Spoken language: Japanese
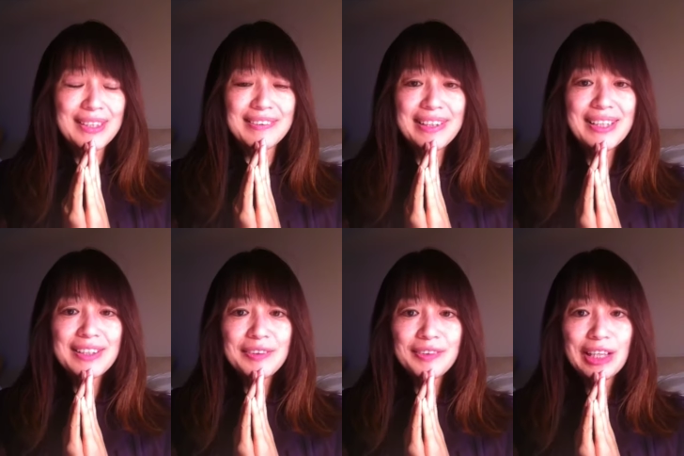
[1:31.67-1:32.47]
それから
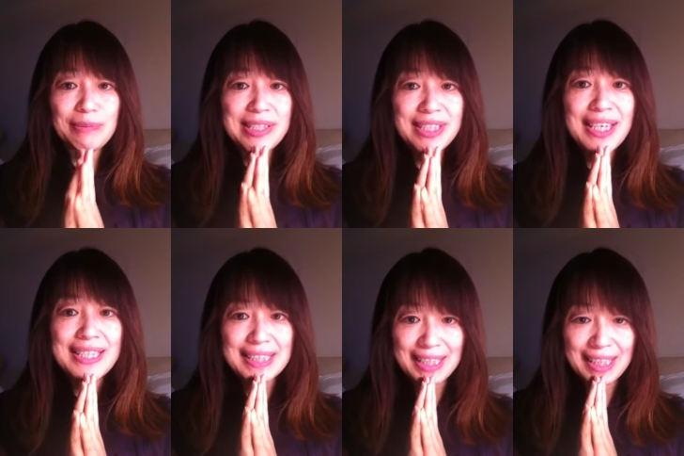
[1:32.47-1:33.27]
あの
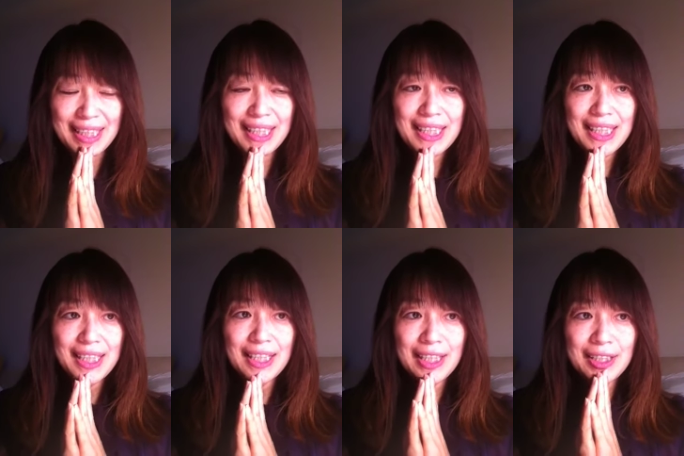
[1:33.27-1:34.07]
タルベン・シャハーさん、
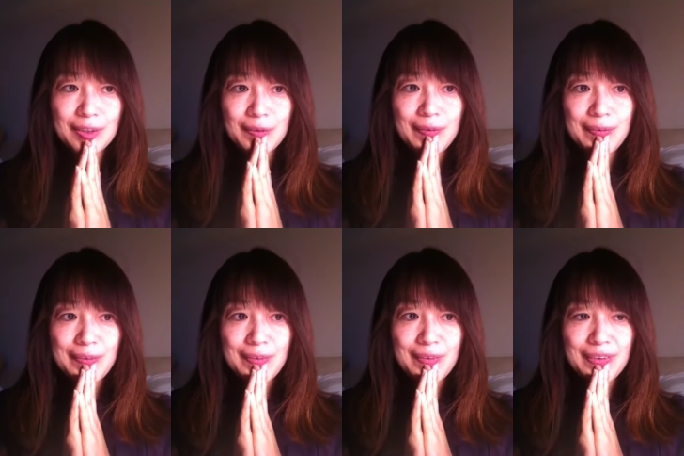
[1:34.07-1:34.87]
えー
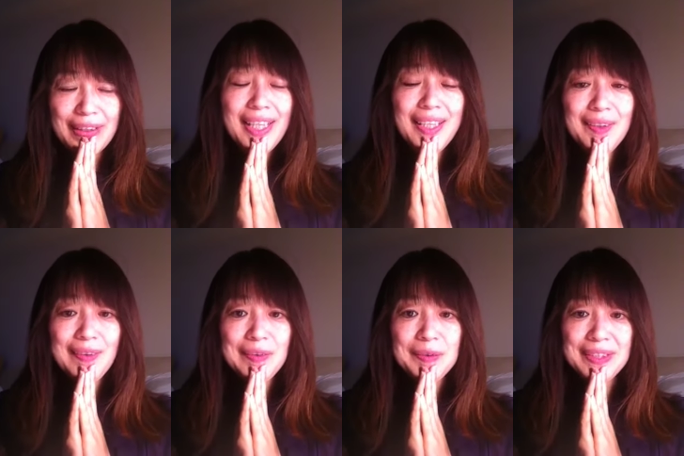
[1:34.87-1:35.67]
と彼
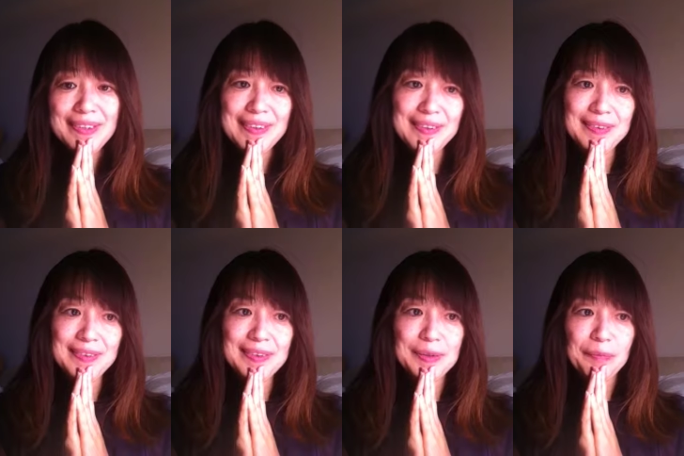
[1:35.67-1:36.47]
はどう言ってるかという
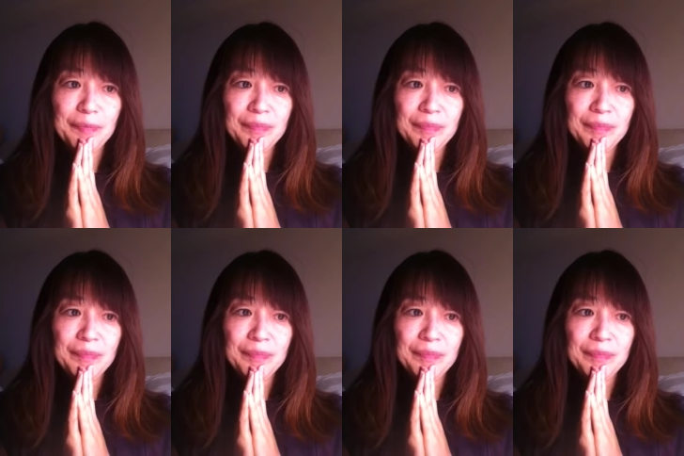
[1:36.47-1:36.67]
と